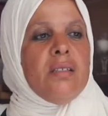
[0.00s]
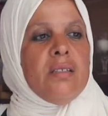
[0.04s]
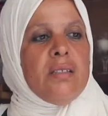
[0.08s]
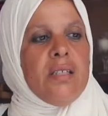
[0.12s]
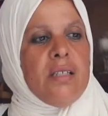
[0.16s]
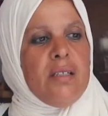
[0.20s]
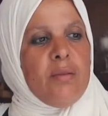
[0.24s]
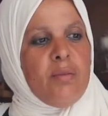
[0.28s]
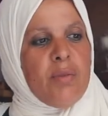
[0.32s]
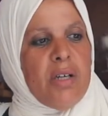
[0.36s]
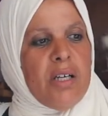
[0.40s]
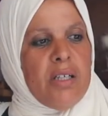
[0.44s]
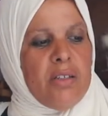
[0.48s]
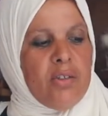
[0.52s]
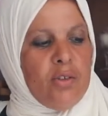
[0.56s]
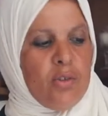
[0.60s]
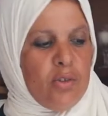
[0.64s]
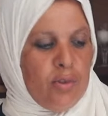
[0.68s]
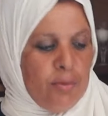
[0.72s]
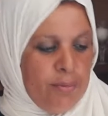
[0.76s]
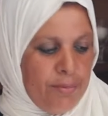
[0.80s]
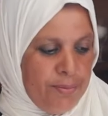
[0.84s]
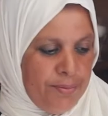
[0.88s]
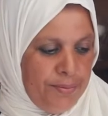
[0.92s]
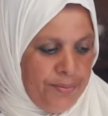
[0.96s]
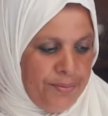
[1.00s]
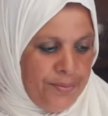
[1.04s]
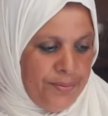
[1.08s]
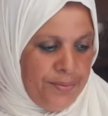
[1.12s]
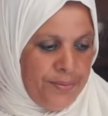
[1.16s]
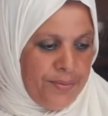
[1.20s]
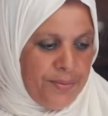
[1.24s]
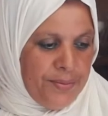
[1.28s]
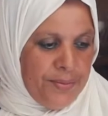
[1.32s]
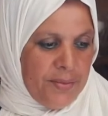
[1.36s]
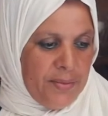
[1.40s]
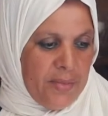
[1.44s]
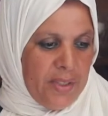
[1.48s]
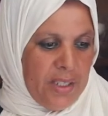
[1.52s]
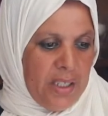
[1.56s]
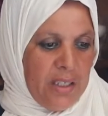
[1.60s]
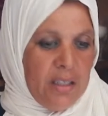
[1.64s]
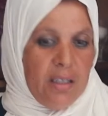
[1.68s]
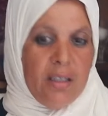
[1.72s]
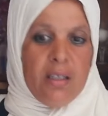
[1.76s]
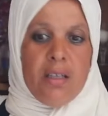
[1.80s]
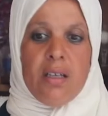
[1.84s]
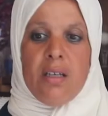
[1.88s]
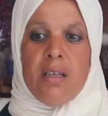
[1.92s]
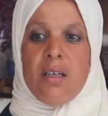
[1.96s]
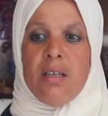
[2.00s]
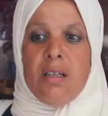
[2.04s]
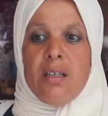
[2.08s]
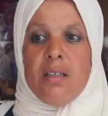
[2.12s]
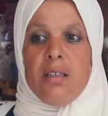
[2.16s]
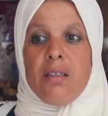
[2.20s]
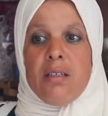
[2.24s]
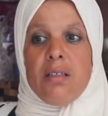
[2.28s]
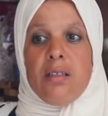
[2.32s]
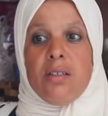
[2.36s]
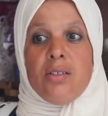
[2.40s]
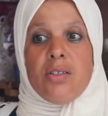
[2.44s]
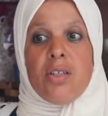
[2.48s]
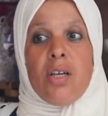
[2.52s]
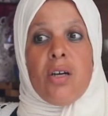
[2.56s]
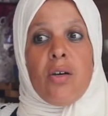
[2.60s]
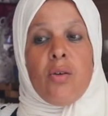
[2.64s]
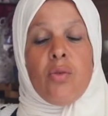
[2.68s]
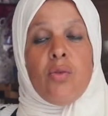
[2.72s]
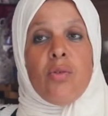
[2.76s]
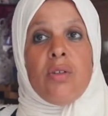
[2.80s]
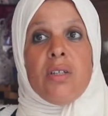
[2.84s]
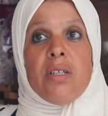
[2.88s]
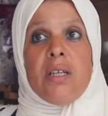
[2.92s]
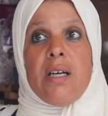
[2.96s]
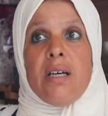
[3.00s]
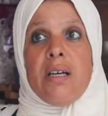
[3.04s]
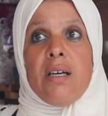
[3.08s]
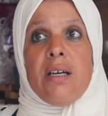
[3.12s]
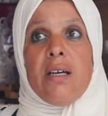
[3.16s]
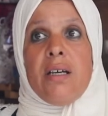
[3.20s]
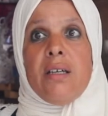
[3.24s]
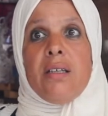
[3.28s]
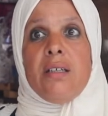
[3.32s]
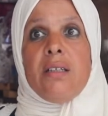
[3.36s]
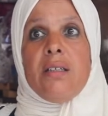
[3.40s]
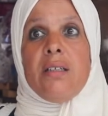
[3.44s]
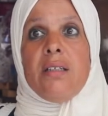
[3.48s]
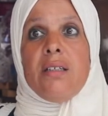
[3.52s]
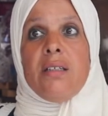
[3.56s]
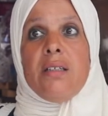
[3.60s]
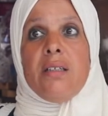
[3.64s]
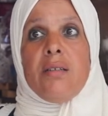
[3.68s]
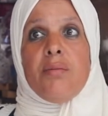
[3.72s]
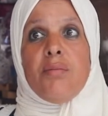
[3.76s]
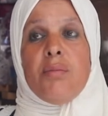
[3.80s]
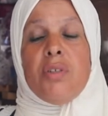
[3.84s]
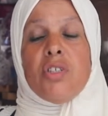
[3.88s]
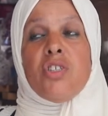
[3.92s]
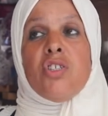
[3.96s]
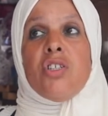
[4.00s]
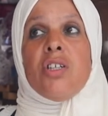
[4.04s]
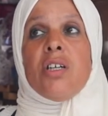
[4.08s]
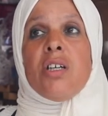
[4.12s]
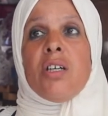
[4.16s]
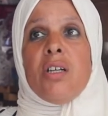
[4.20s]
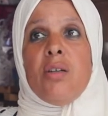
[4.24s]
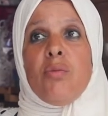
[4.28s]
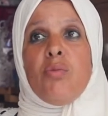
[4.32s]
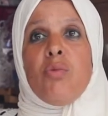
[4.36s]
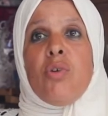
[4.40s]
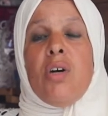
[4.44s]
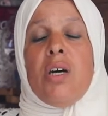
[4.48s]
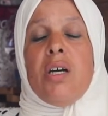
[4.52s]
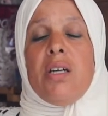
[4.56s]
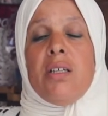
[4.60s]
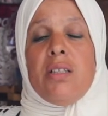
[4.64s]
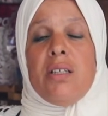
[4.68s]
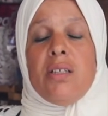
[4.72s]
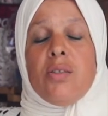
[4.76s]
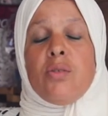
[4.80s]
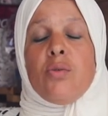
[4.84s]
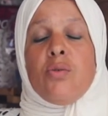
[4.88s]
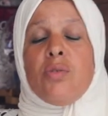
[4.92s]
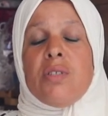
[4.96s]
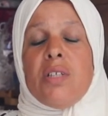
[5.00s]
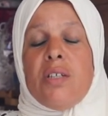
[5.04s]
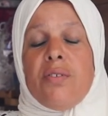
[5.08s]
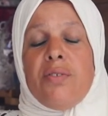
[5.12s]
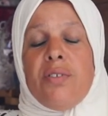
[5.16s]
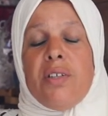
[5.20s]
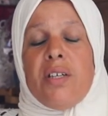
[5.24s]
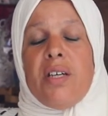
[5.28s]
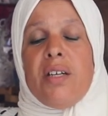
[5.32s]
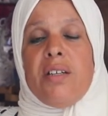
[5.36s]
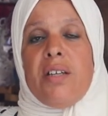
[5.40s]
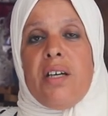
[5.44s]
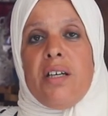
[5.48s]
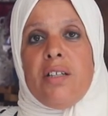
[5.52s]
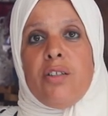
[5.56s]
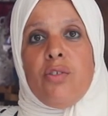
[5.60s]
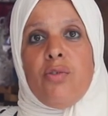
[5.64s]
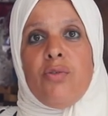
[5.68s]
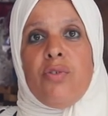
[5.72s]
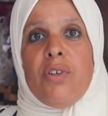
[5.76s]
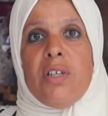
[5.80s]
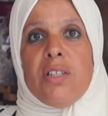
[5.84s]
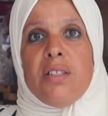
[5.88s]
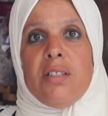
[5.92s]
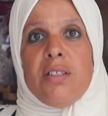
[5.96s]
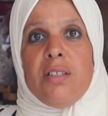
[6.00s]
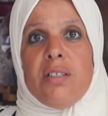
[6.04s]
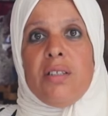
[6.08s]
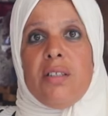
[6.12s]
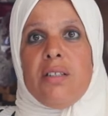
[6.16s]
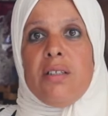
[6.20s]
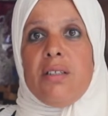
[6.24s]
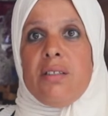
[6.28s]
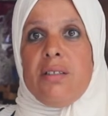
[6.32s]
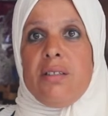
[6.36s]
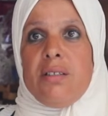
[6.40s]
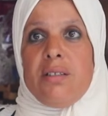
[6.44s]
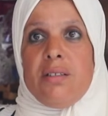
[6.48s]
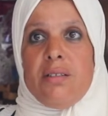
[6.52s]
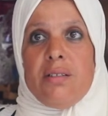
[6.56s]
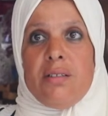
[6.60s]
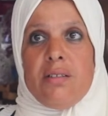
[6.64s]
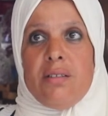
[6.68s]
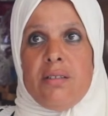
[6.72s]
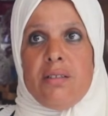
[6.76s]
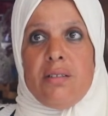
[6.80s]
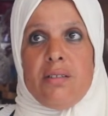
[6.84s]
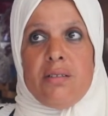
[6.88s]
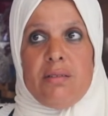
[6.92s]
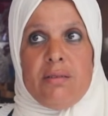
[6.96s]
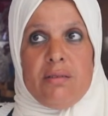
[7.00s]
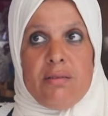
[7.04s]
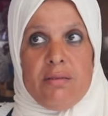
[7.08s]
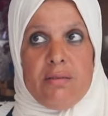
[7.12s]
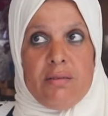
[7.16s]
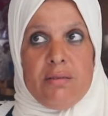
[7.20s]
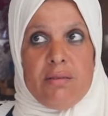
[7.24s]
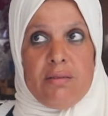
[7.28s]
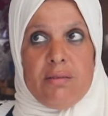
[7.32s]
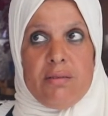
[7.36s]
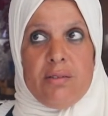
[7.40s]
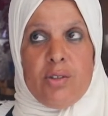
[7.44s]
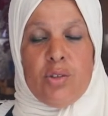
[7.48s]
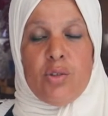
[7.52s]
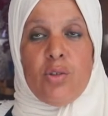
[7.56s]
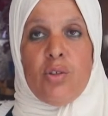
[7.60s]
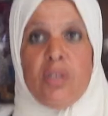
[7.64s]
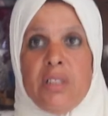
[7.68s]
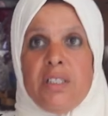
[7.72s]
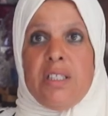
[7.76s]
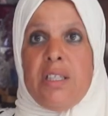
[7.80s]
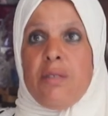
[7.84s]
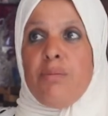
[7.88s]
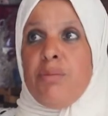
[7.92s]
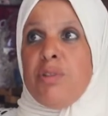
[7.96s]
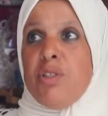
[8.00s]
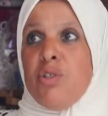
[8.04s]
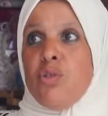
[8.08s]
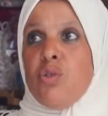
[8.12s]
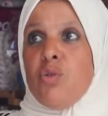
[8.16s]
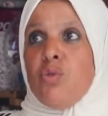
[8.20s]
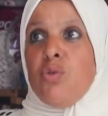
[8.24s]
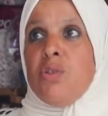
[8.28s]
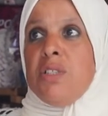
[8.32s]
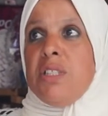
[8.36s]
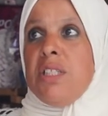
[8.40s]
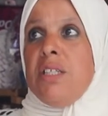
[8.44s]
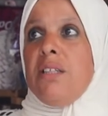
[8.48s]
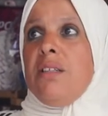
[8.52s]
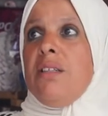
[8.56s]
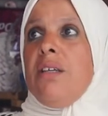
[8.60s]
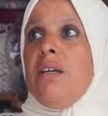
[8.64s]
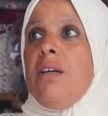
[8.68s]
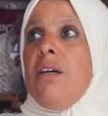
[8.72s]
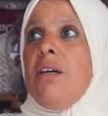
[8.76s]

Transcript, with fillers: السلام عليكم اش آه، غنقول لك اخي ماشي غير المعاناه وصافي كنعانيو في هذا آه، السوق ديال بني توزين